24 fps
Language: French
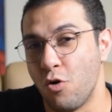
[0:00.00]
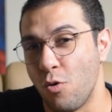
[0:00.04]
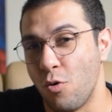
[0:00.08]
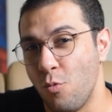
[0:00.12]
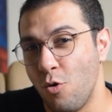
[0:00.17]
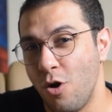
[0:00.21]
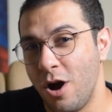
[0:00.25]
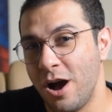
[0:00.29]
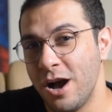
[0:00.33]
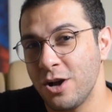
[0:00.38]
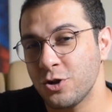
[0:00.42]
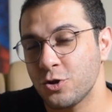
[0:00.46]
Pour
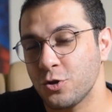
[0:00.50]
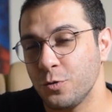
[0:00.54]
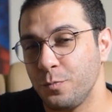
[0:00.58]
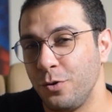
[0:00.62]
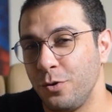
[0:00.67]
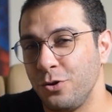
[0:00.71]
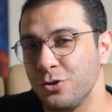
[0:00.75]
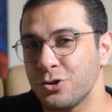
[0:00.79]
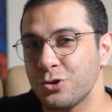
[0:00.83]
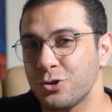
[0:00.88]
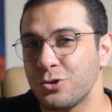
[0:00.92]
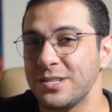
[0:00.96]
moi, je
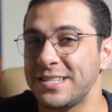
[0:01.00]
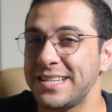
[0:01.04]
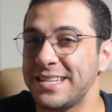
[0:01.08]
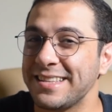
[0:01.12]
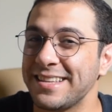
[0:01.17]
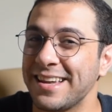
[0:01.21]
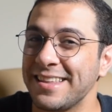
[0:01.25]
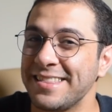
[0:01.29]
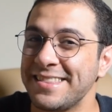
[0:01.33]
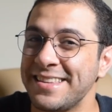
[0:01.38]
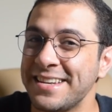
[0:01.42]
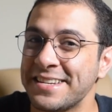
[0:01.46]
pense que
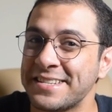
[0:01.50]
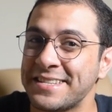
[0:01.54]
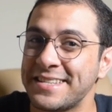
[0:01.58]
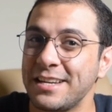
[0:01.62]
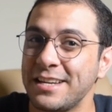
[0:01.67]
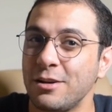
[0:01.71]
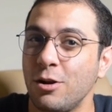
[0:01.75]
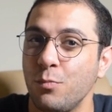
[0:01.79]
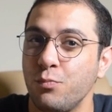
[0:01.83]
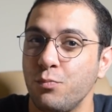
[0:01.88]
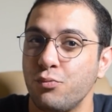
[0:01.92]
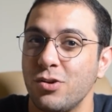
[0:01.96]
c'est un
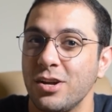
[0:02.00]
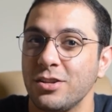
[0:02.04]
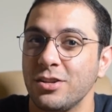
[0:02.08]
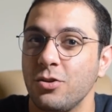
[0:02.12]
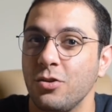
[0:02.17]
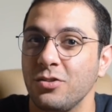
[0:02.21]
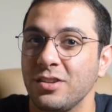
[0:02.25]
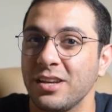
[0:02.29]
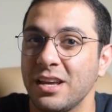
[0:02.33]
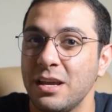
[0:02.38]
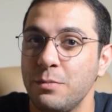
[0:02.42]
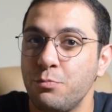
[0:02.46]
excellent point
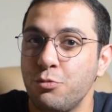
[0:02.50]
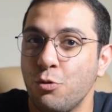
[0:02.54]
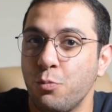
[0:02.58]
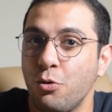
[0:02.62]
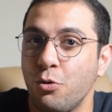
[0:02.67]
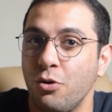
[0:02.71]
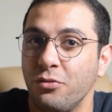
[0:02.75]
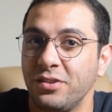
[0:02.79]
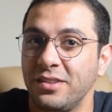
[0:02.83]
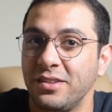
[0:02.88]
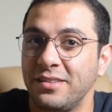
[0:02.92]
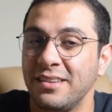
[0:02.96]
d'entrée pour
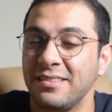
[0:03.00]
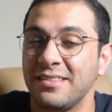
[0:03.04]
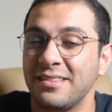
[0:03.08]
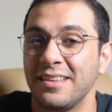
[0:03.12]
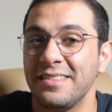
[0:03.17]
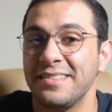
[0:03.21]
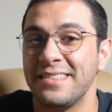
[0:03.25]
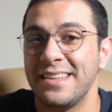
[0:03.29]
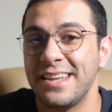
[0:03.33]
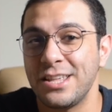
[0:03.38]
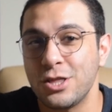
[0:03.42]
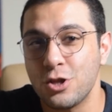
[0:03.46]
profiter
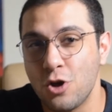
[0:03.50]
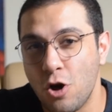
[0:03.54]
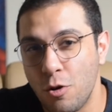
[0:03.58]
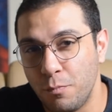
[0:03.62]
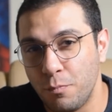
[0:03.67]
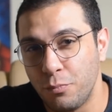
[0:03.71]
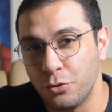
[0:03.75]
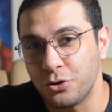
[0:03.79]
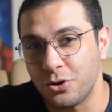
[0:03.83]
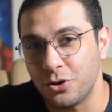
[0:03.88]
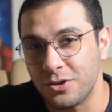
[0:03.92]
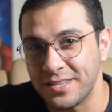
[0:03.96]
d'un
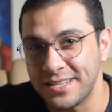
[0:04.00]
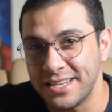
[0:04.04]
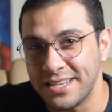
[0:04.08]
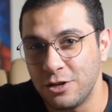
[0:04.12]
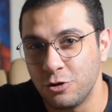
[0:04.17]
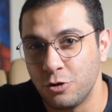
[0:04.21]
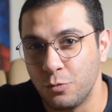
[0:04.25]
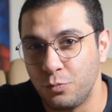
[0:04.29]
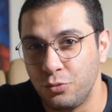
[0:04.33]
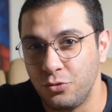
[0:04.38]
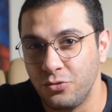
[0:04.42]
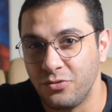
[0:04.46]
énorme
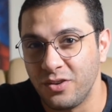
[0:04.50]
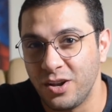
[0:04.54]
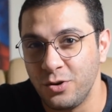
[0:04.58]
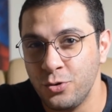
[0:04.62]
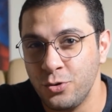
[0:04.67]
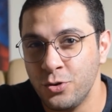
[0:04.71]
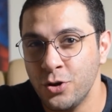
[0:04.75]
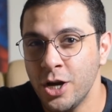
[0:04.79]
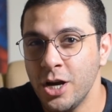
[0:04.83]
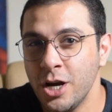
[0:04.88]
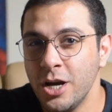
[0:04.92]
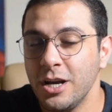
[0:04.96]
potentiel de
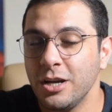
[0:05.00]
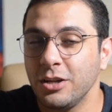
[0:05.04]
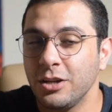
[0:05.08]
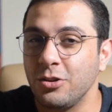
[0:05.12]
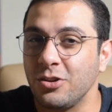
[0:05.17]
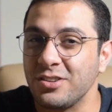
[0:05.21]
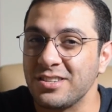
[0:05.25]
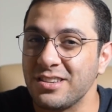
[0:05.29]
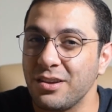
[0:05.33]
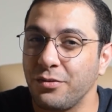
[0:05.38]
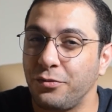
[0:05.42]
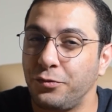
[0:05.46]
plus-value
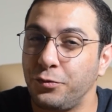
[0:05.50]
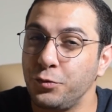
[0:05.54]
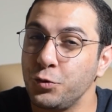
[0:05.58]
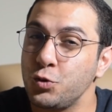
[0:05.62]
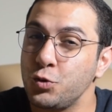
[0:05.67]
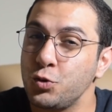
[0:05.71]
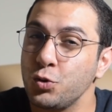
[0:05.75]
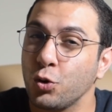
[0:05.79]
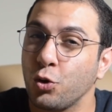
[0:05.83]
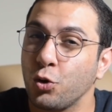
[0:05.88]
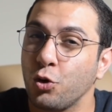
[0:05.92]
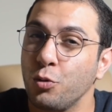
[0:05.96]
dans un
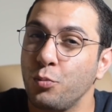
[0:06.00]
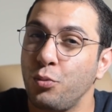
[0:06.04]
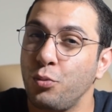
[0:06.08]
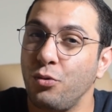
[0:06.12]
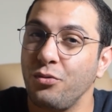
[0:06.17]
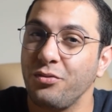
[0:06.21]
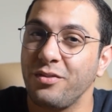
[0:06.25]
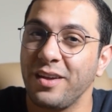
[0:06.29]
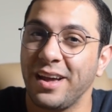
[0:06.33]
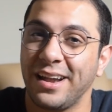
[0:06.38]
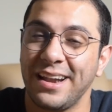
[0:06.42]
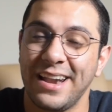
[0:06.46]
futur
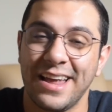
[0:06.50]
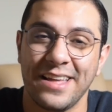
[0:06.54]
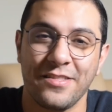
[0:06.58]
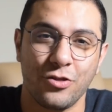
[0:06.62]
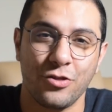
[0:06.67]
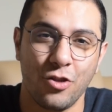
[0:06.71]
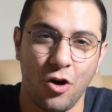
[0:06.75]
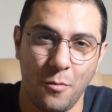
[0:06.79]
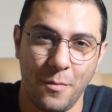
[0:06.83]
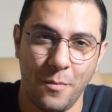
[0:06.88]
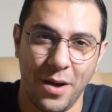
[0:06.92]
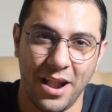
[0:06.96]
rebond vers la
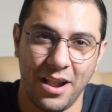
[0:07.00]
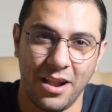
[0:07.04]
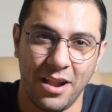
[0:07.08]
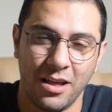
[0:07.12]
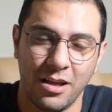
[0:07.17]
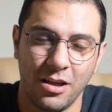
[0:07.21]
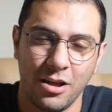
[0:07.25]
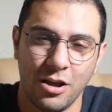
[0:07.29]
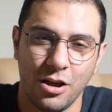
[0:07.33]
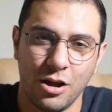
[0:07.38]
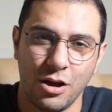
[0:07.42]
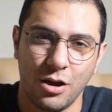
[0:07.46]
normale.
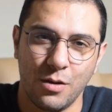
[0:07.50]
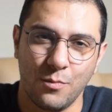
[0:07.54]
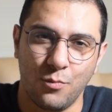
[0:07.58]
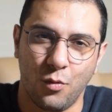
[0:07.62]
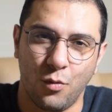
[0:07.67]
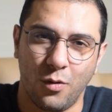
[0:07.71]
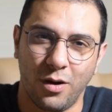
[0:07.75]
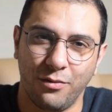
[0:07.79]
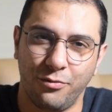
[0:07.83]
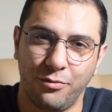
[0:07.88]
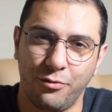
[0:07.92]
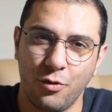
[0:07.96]

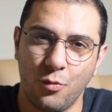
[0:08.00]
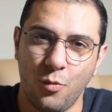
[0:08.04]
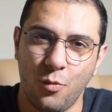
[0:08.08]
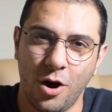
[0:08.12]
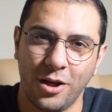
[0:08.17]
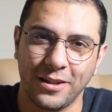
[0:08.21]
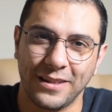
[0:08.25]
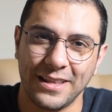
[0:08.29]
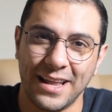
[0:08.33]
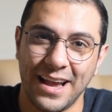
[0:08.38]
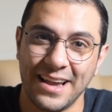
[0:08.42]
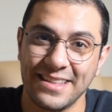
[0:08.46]
Pour info,
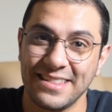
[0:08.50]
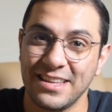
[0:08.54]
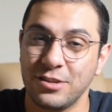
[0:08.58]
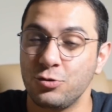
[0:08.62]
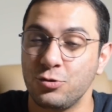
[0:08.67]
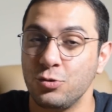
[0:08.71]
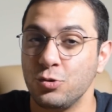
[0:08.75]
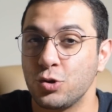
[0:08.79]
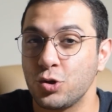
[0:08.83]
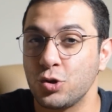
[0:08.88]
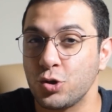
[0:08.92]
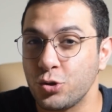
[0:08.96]
Worldline
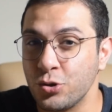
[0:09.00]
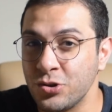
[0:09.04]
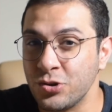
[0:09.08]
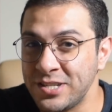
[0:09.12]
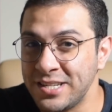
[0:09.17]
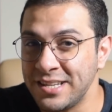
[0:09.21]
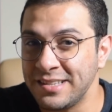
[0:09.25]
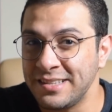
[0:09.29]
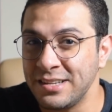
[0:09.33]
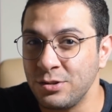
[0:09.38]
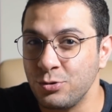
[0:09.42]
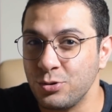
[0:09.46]
est une
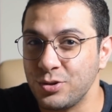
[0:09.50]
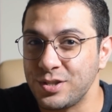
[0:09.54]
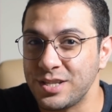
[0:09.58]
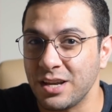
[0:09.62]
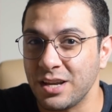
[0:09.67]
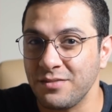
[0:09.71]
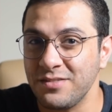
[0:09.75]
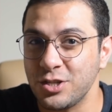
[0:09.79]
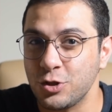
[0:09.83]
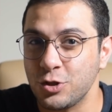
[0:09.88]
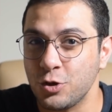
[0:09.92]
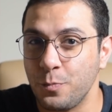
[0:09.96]
société de
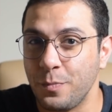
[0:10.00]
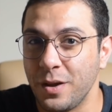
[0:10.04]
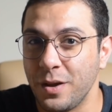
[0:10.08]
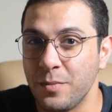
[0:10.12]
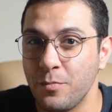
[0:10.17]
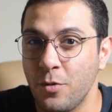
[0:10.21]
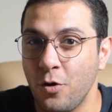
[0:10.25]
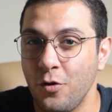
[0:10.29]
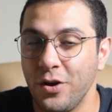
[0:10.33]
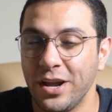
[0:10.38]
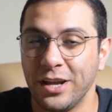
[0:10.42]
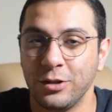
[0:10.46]
services de
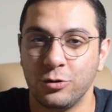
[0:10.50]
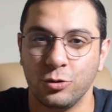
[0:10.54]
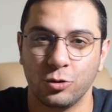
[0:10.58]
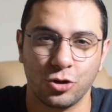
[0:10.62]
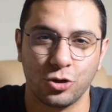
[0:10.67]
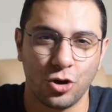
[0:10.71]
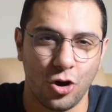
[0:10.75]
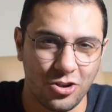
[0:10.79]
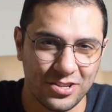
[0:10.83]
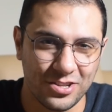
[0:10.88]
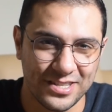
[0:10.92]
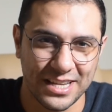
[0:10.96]
paiement et de
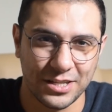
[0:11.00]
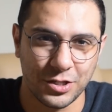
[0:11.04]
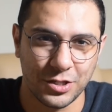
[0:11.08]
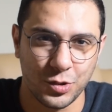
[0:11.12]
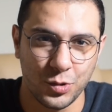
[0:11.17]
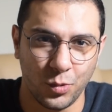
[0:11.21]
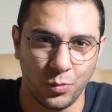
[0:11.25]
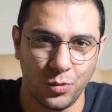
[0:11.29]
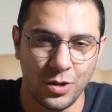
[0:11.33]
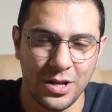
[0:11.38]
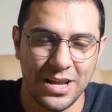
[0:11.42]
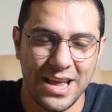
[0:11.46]

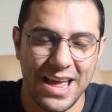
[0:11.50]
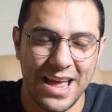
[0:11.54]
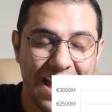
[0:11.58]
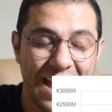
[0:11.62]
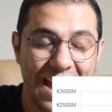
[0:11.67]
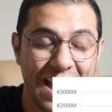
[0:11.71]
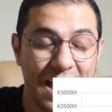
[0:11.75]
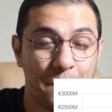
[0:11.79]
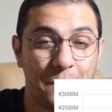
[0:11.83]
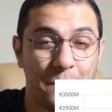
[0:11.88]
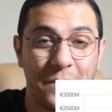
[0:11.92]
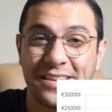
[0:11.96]
transactions.
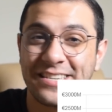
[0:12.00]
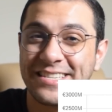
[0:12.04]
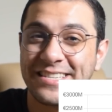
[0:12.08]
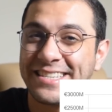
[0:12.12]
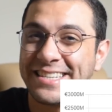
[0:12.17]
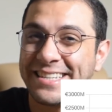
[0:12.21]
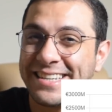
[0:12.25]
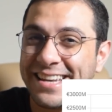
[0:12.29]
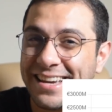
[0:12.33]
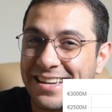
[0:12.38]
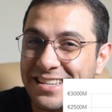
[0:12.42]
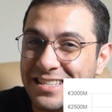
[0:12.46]
Elle
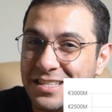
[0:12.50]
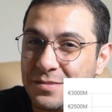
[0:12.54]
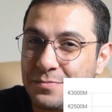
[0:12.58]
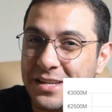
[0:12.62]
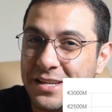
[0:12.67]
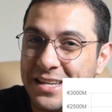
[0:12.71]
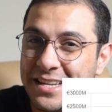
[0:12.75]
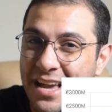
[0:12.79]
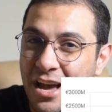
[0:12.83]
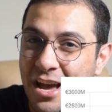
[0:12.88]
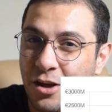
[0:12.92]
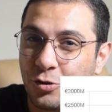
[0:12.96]
pèse 15
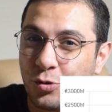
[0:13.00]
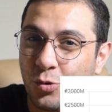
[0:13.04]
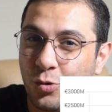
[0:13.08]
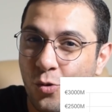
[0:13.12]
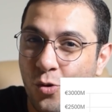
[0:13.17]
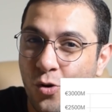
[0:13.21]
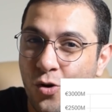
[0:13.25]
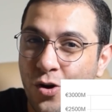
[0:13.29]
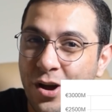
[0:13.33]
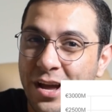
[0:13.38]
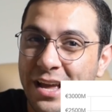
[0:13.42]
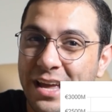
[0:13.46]
milliards
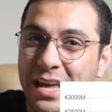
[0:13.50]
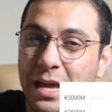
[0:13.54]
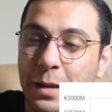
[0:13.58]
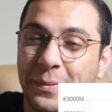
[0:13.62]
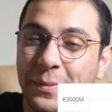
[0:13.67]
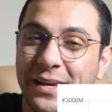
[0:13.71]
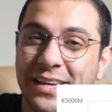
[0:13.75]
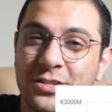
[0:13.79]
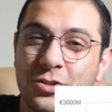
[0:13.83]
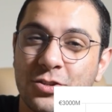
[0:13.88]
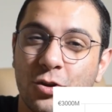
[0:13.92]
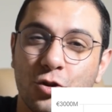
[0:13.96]
d'euros et
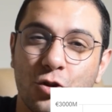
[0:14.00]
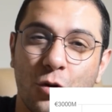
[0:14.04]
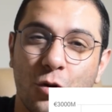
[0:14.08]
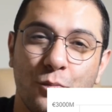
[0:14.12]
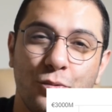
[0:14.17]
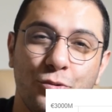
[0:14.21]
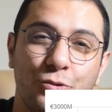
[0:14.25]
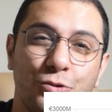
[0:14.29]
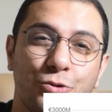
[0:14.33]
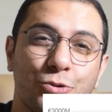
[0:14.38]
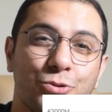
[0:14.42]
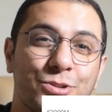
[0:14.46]
présente dans
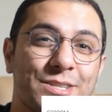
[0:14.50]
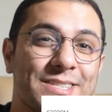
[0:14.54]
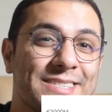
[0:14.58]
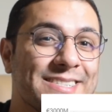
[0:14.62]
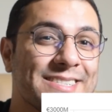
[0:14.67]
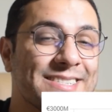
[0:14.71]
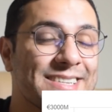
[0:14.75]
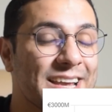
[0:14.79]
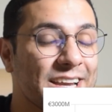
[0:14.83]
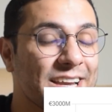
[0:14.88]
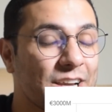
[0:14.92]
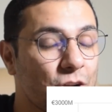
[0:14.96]
plus de
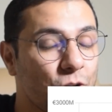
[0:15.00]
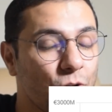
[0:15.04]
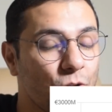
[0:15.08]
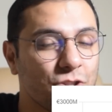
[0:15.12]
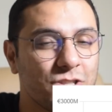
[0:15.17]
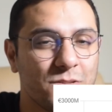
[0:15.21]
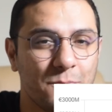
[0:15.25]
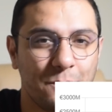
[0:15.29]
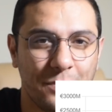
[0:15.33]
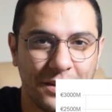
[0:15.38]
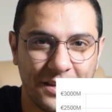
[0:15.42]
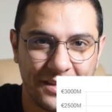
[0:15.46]
50